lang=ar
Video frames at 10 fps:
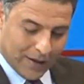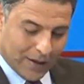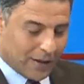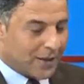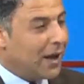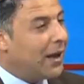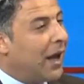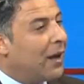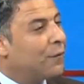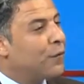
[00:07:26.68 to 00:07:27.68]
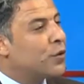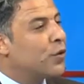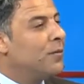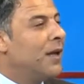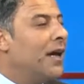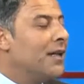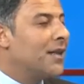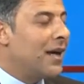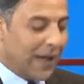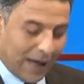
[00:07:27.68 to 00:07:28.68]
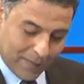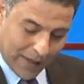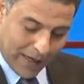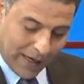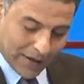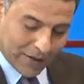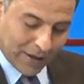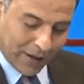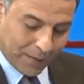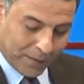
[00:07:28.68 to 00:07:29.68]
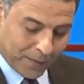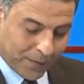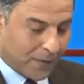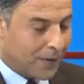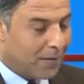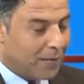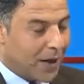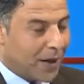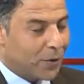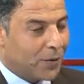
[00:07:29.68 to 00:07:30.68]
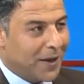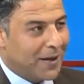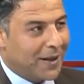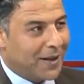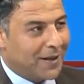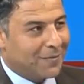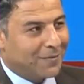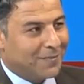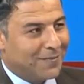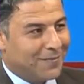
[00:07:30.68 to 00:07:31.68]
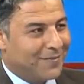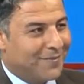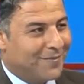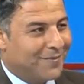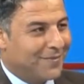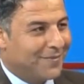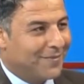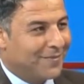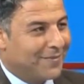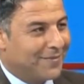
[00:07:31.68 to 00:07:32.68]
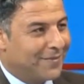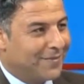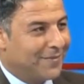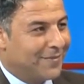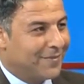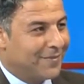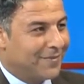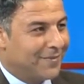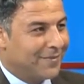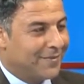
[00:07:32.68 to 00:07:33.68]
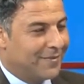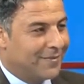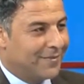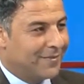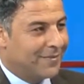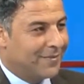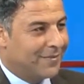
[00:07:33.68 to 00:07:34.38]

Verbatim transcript: لصالح أنفسهم لا لصالح أبناء العشيرة ما رأيك بهذا الكلام؟ يعني حقيقة أنا أنا شيوخ العشائر أعتبرهم